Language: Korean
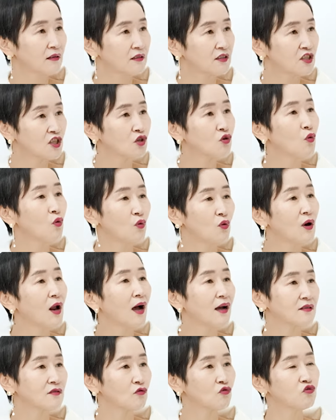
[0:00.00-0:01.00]
치고
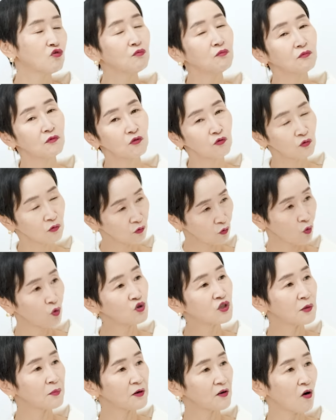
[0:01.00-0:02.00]
올라가서 군,
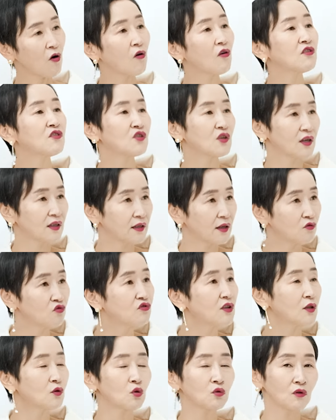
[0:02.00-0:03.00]
고집을 꺾었어야 돼. 윤
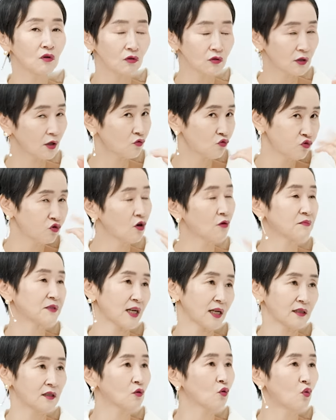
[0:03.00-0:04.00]
대통령 그때 두려움
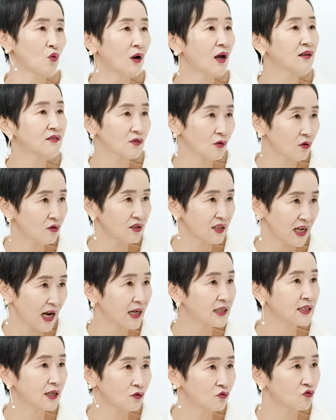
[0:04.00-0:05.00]
잔뜩 올라왔었거든.
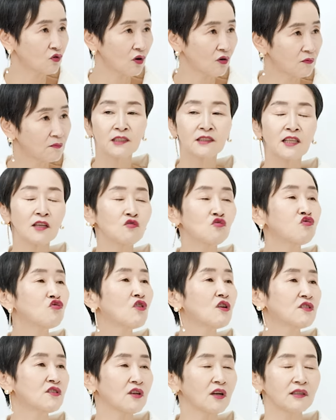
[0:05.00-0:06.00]
약자 두려움. 그때
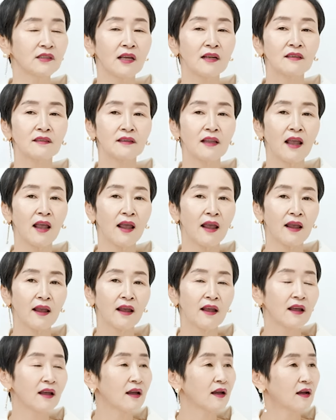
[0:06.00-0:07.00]
죽였어야 되는데
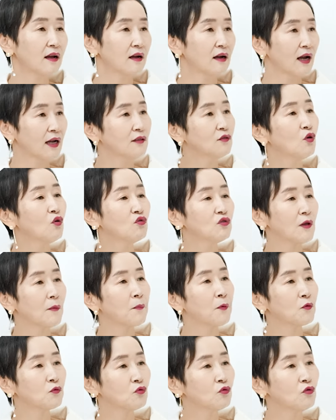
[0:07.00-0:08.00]
한동훈
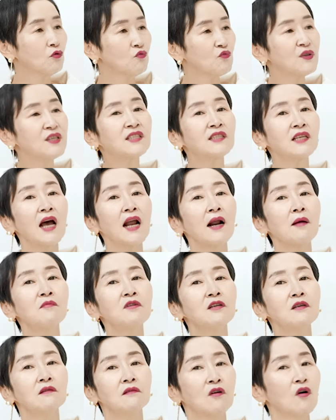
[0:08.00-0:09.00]
대표도
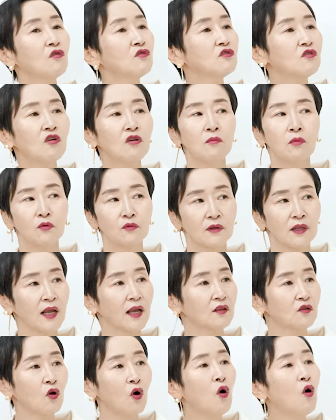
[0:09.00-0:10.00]
윗사람을 꺾는 걸
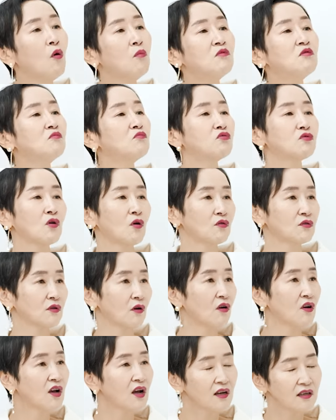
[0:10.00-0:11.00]
못해. 너무
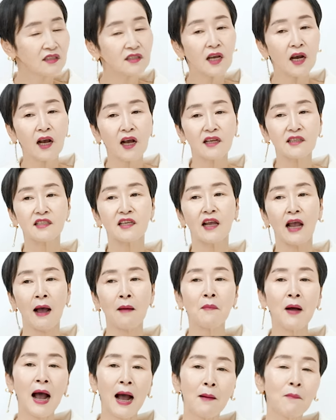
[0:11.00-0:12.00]
무서워서. 이제까지
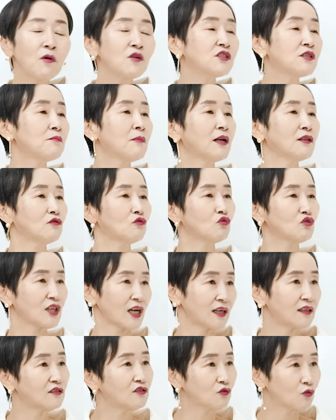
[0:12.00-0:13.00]
아마 아버지 말도
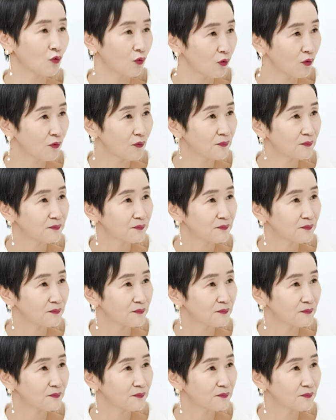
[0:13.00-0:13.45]
잘 듣고